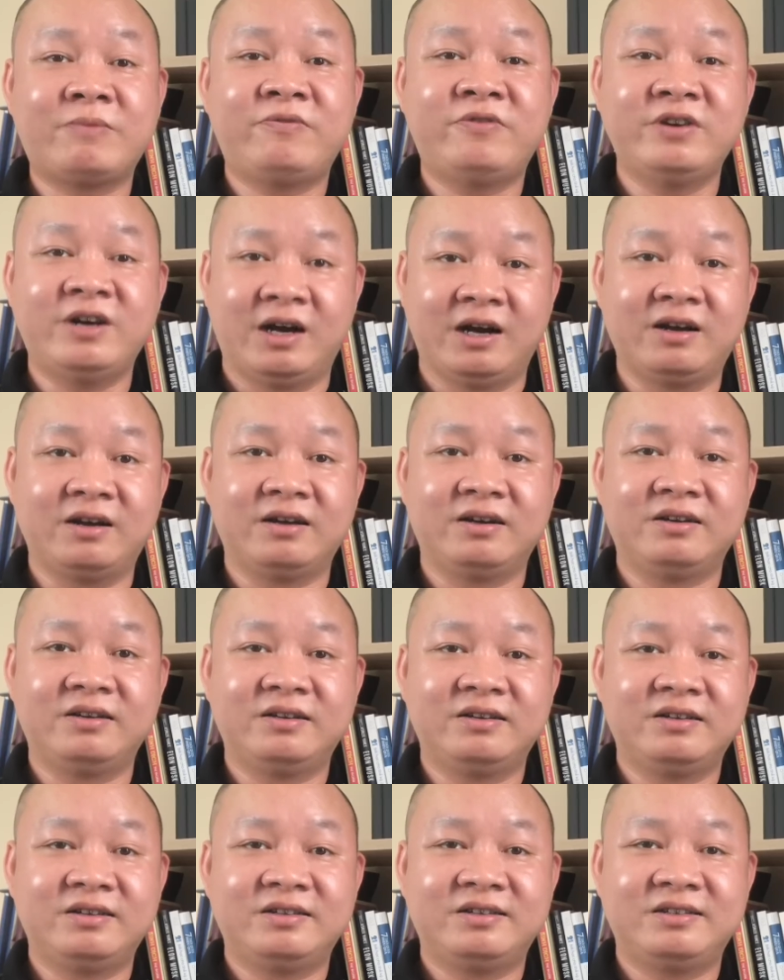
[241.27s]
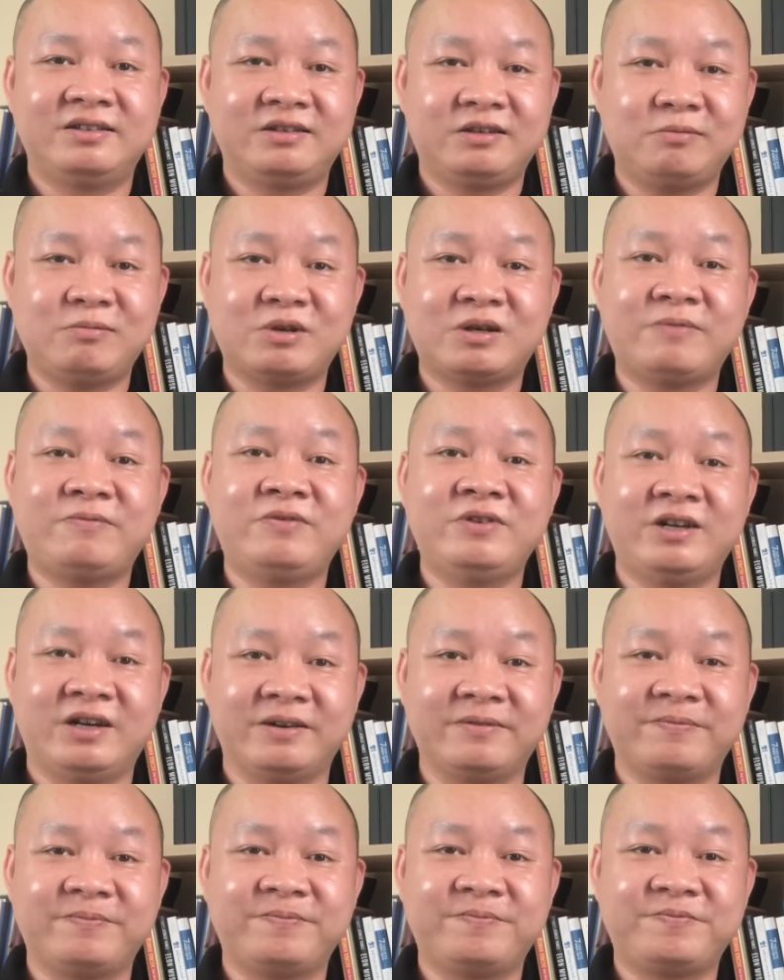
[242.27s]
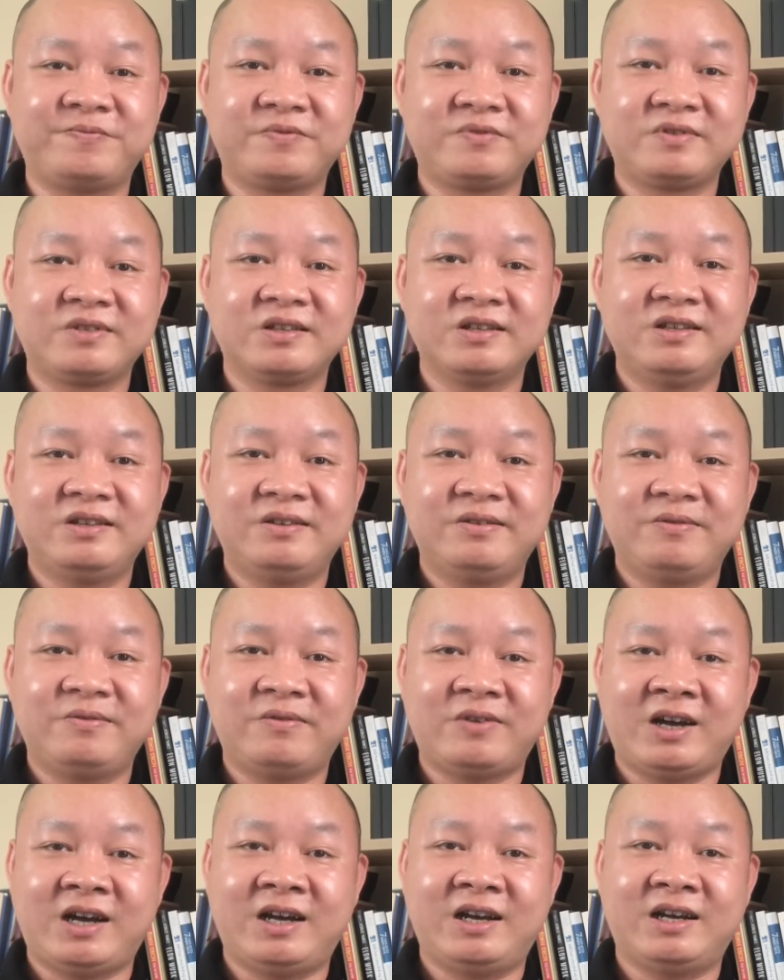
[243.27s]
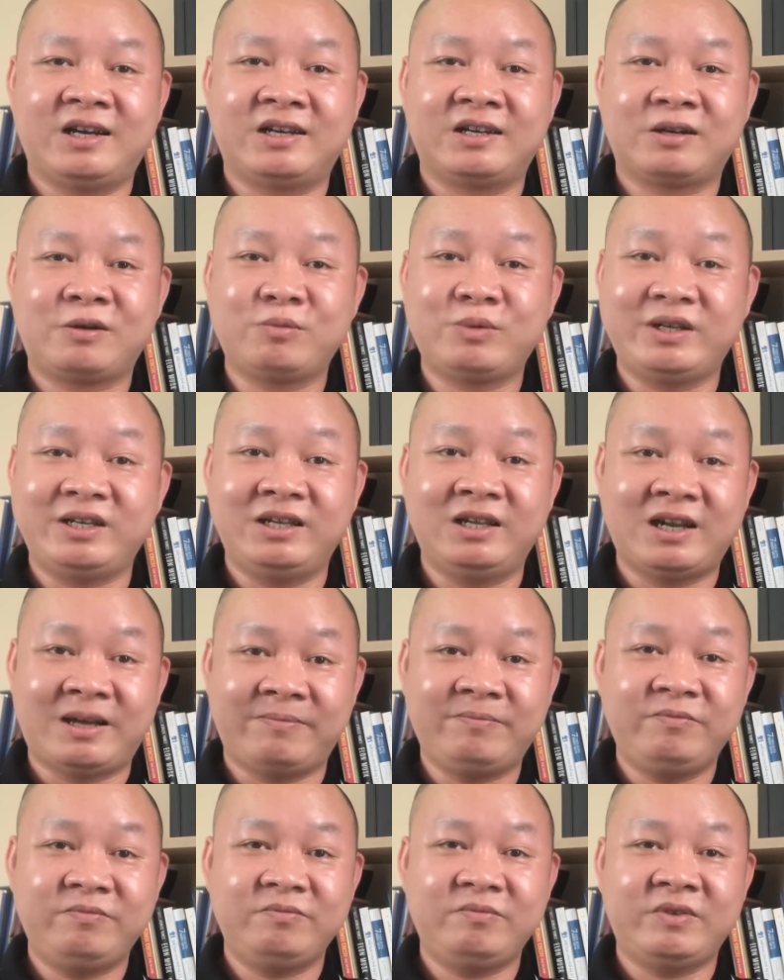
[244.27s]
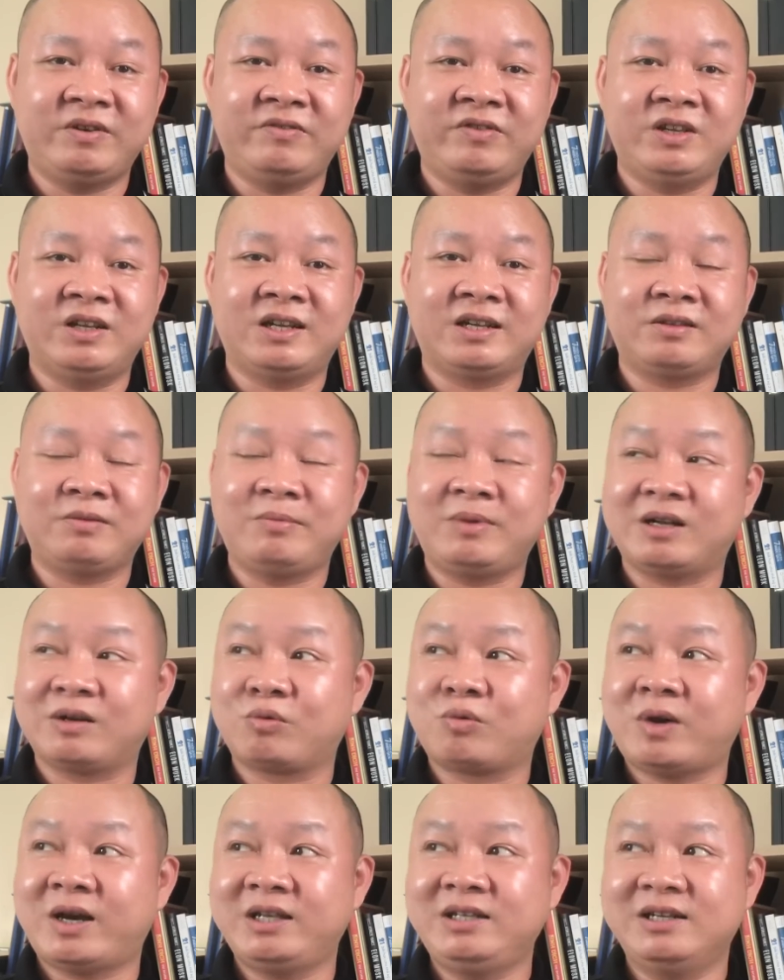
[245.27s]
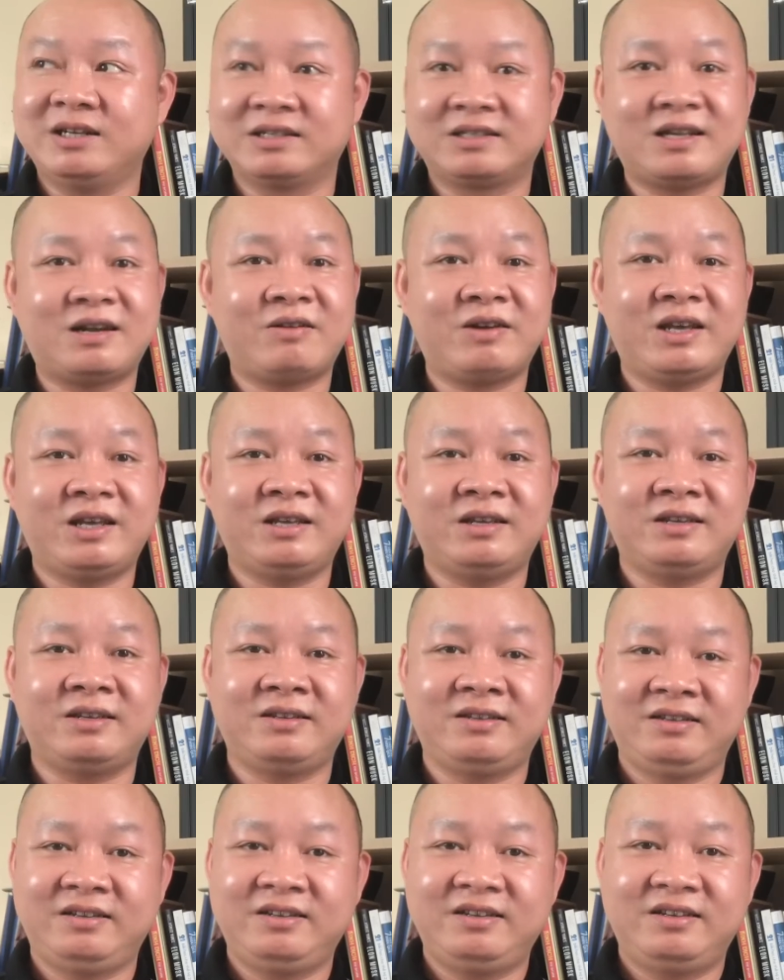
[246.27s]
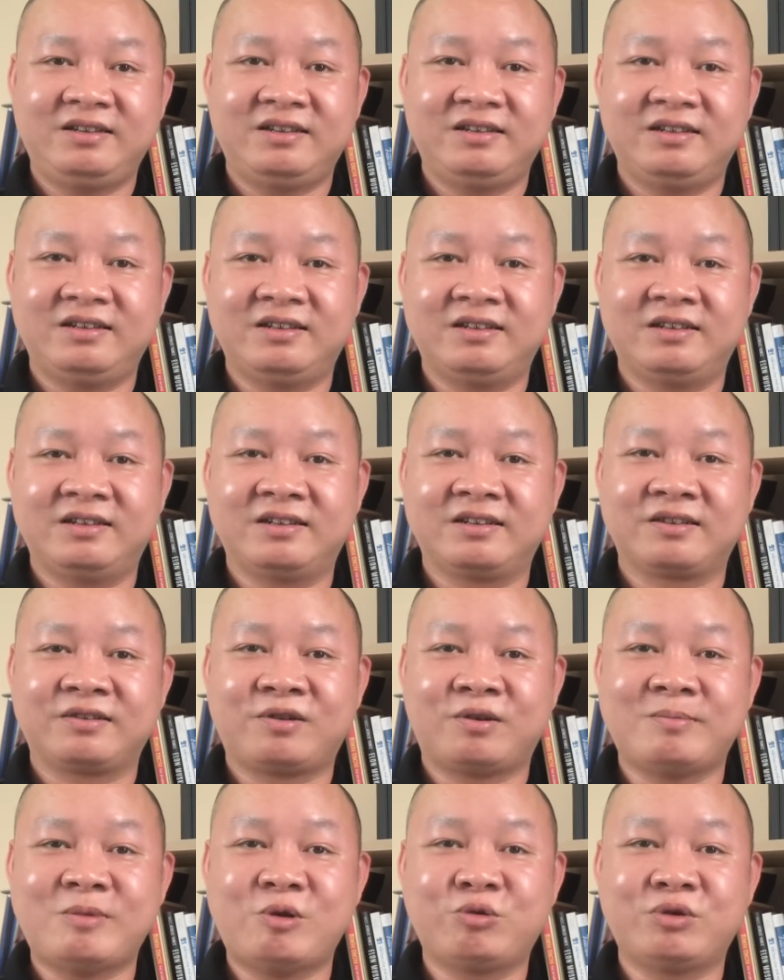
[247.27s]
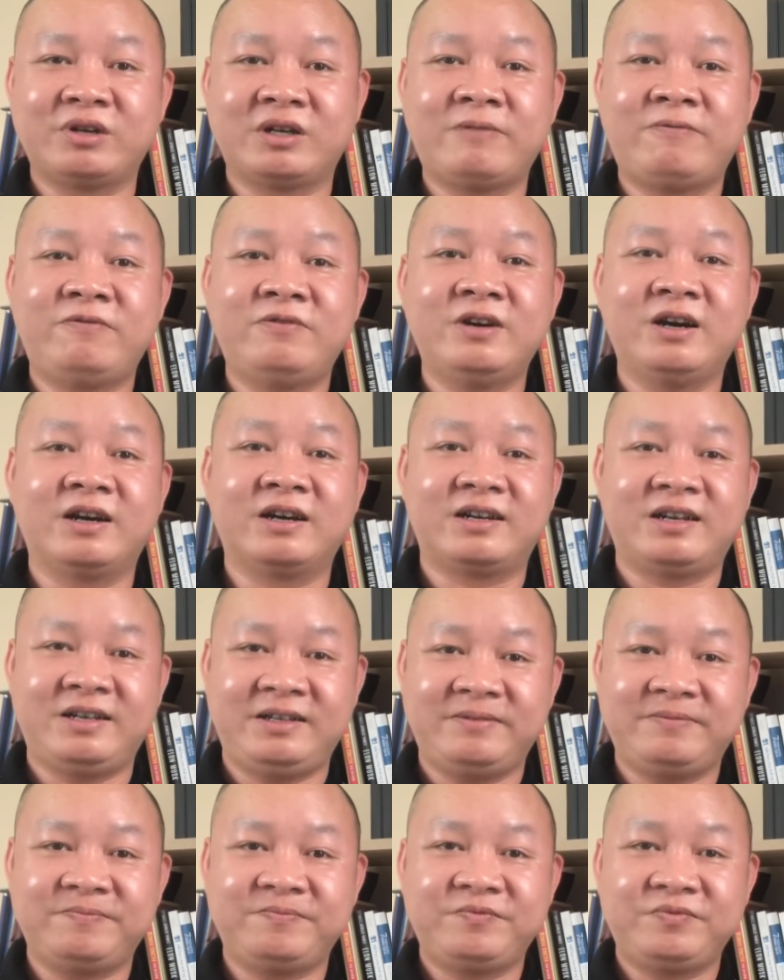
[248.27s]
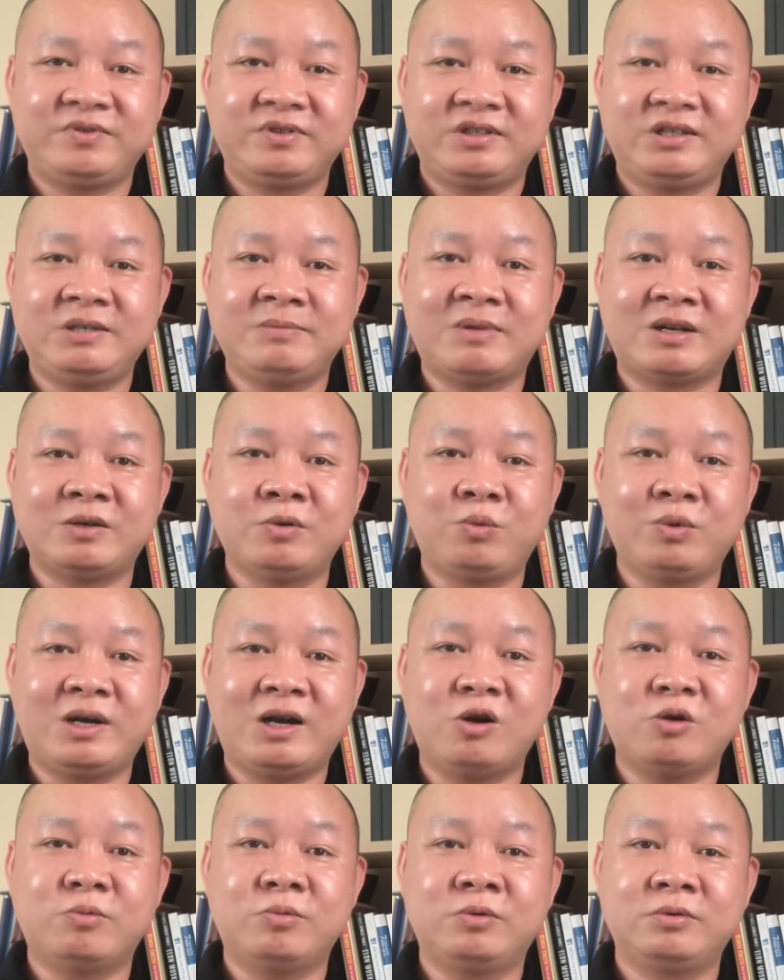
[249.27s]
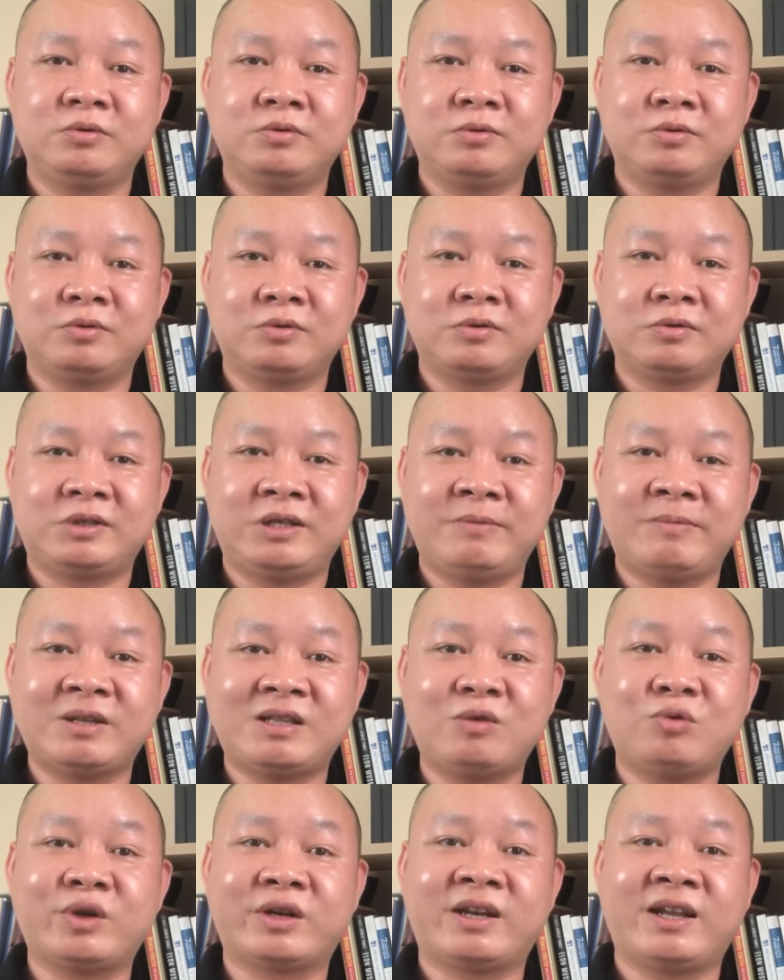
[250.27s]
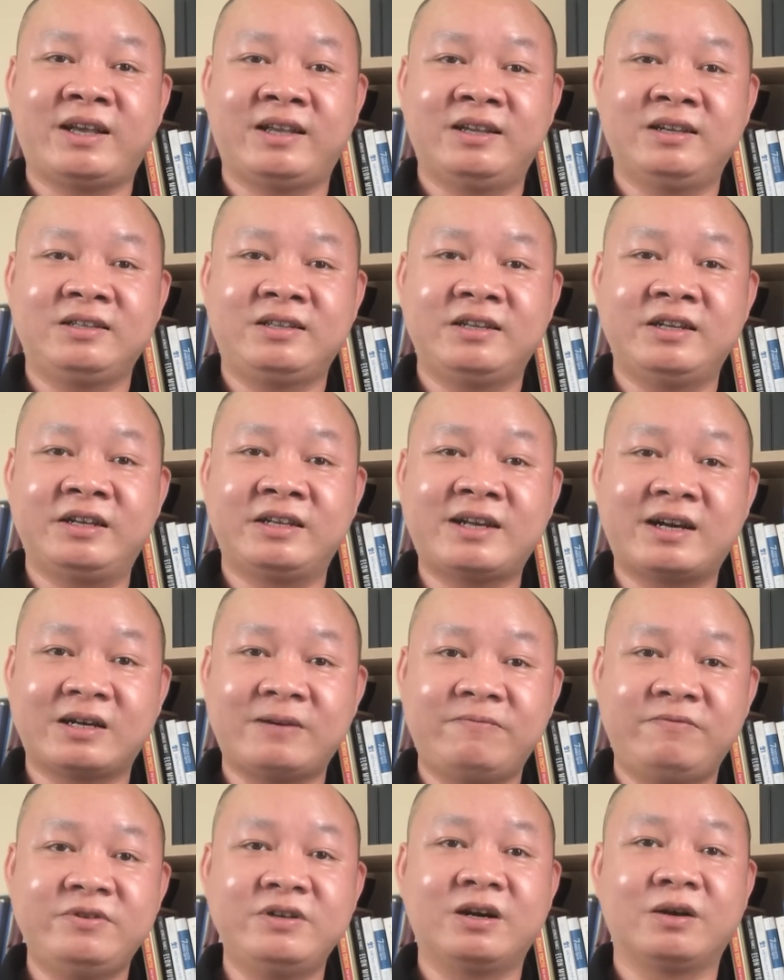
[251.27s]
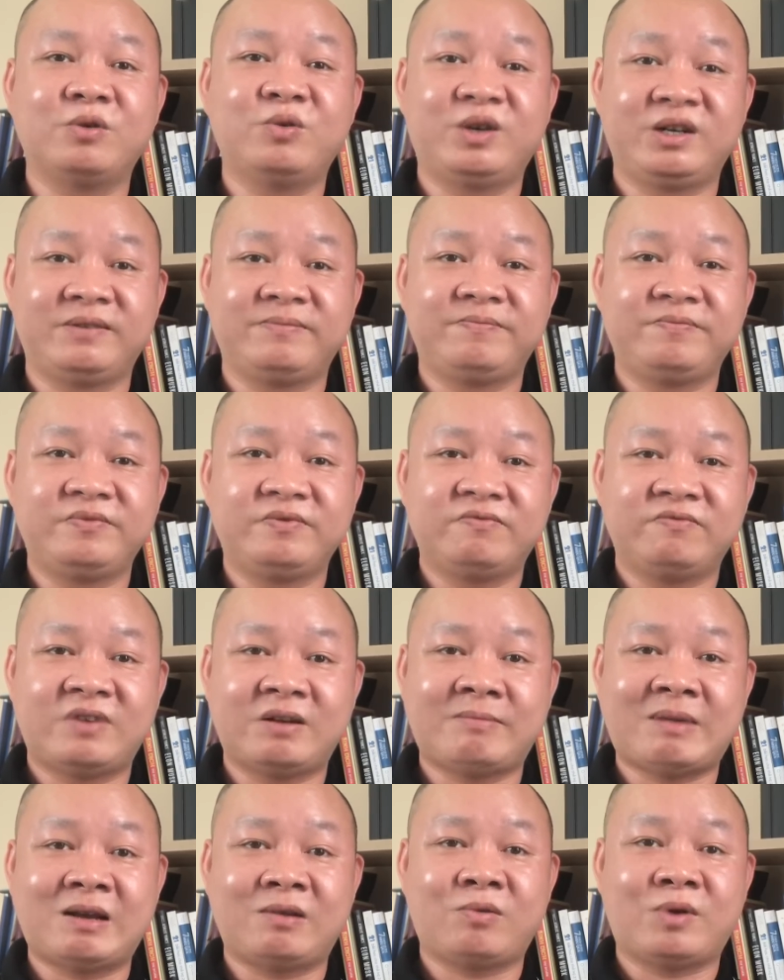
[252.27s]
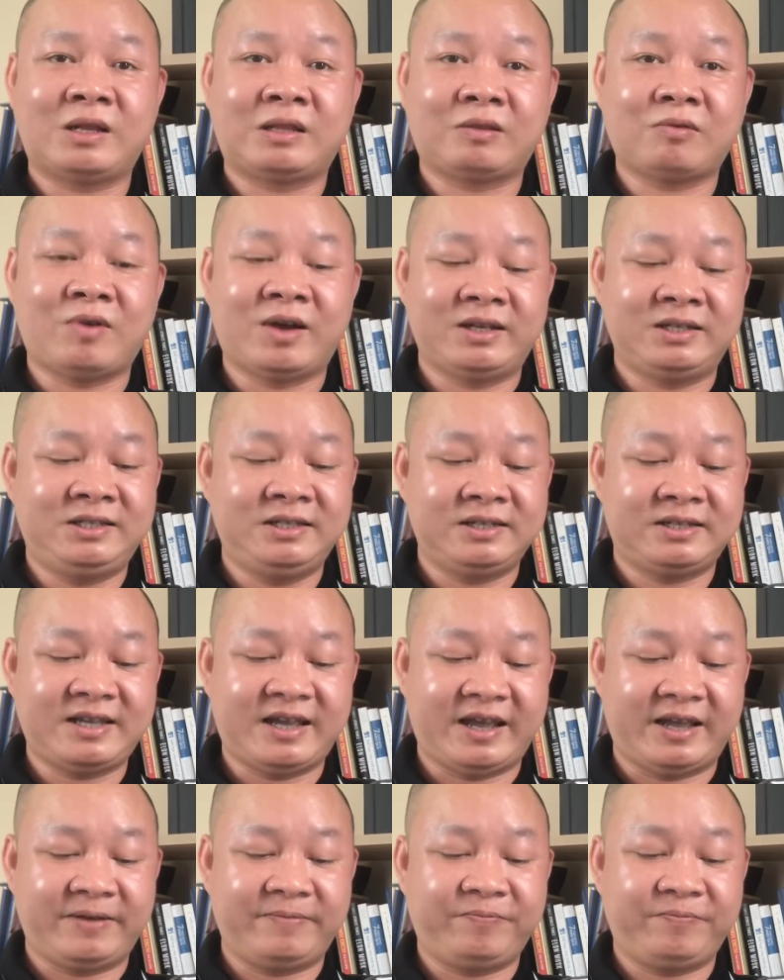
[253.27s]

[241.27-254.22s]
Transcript: phường không bầu cấp phường và không để ý lắm bởi vì là tôi bảo quái nhỉ sao lại ờ, có bầu cử cấp phường ở đây nhưng mà đúng là hậu nếu mà theo luật này thì đến cả cấp phường luôn và bạn hoàn toàn chia sẻ